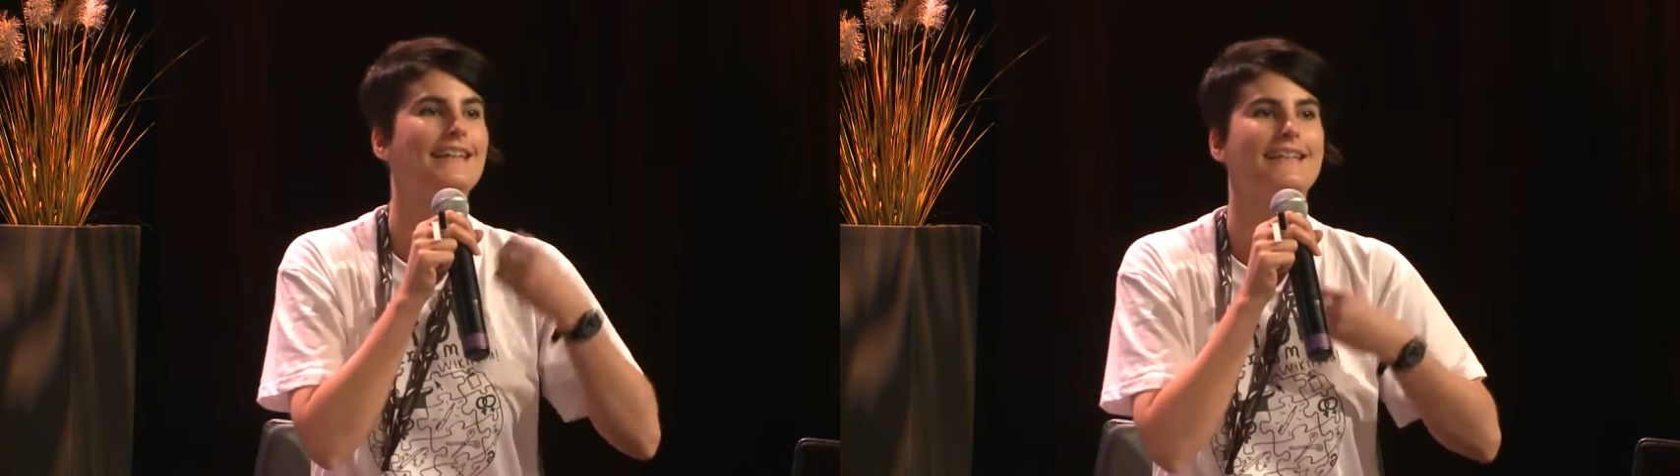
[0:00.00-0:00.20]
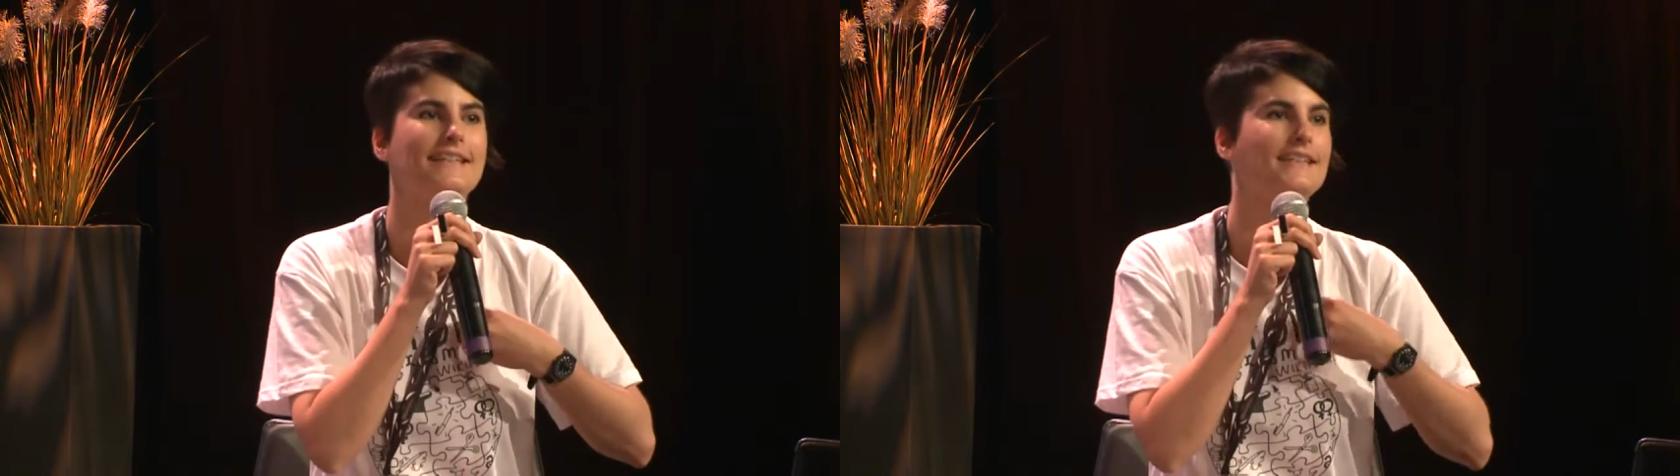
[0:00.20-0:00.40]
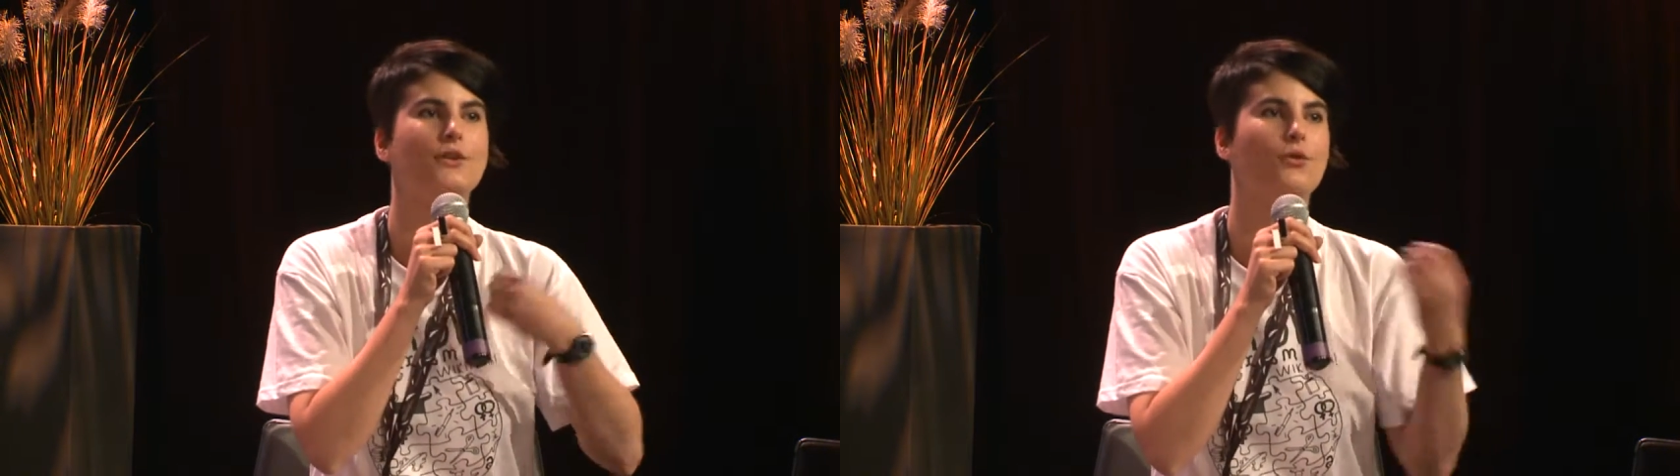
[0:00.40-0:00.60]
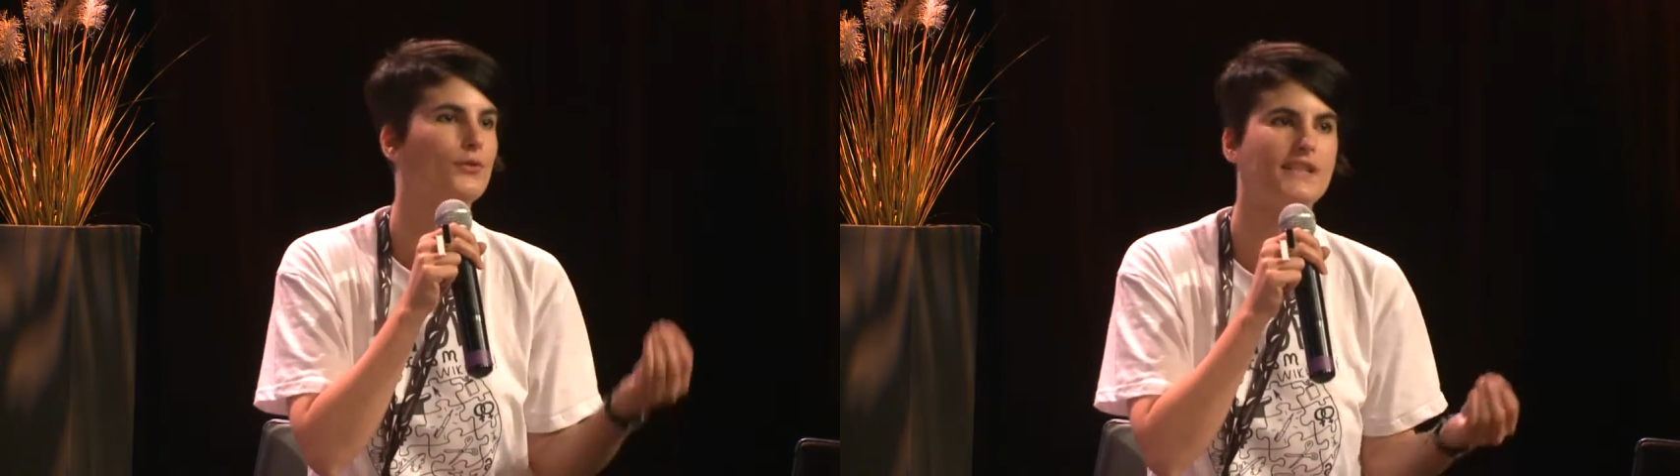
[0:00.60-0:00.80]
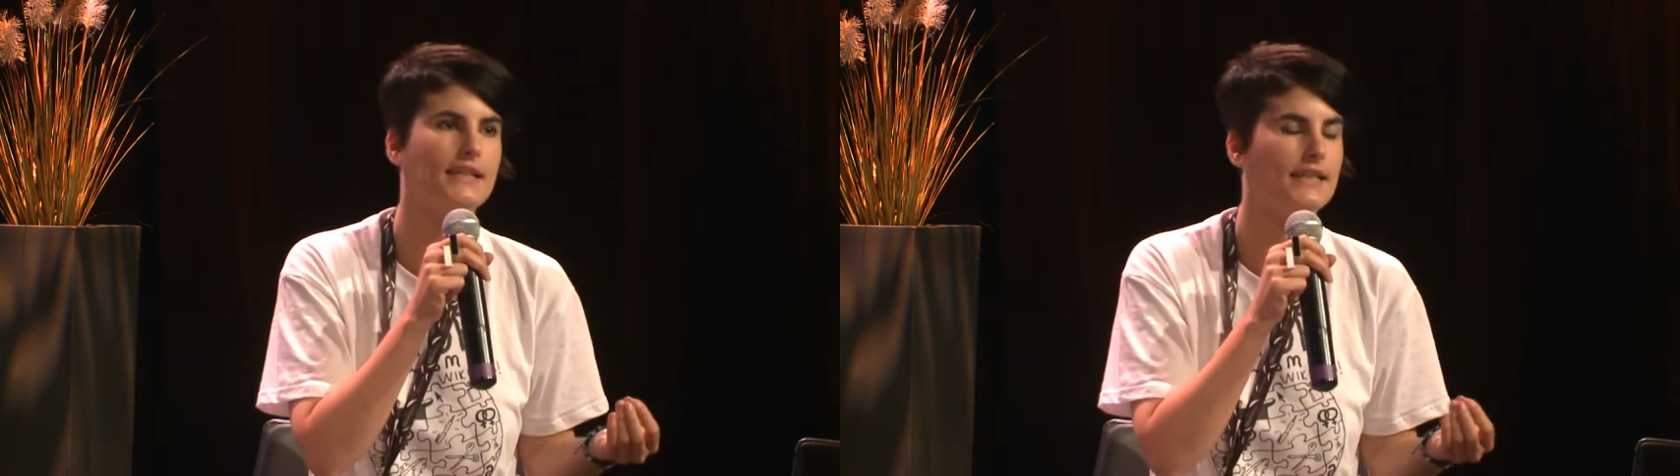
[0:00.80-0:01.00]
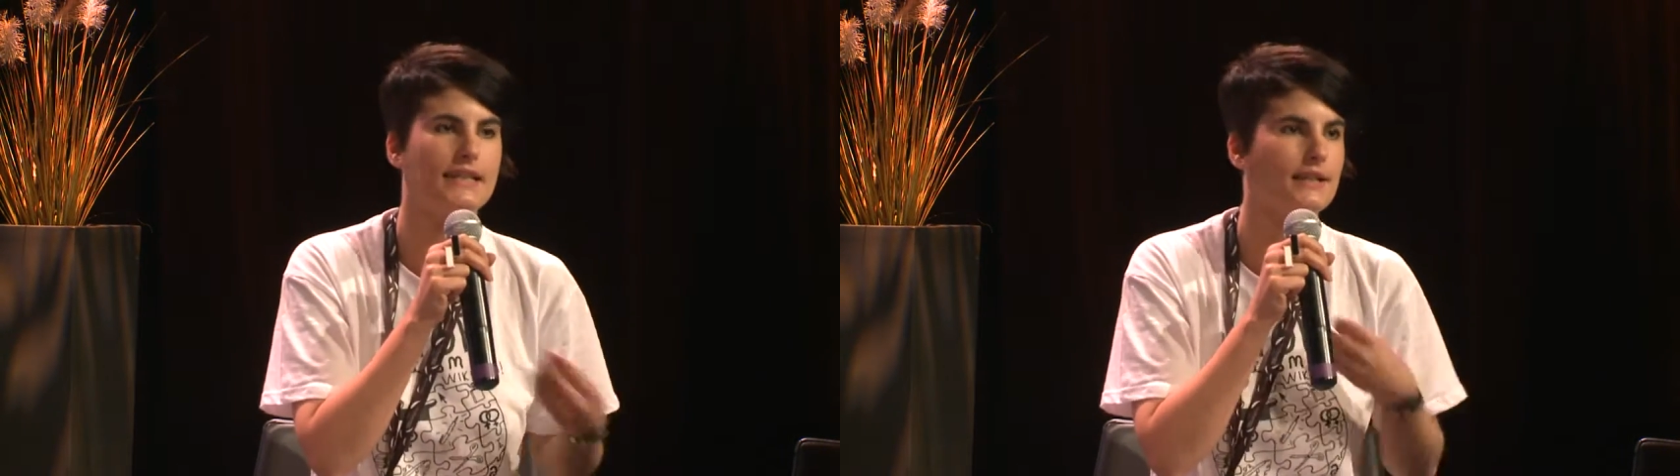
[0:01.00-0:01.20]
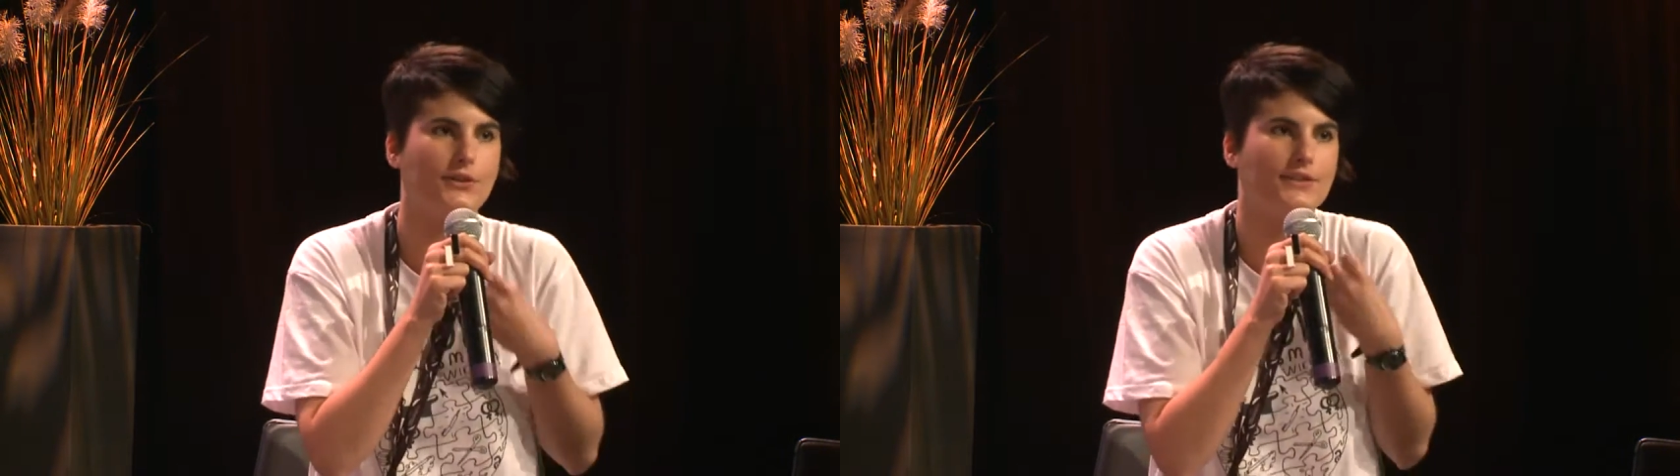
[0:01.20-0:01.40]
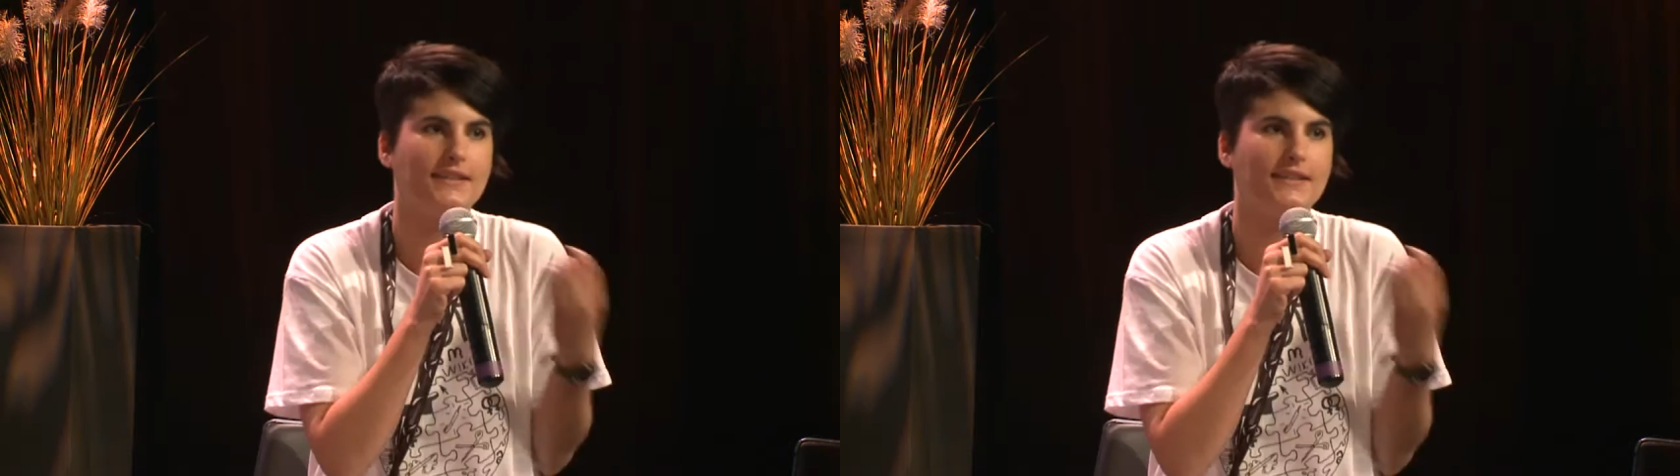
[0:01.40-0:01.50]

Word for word: Et si on le faisait euh,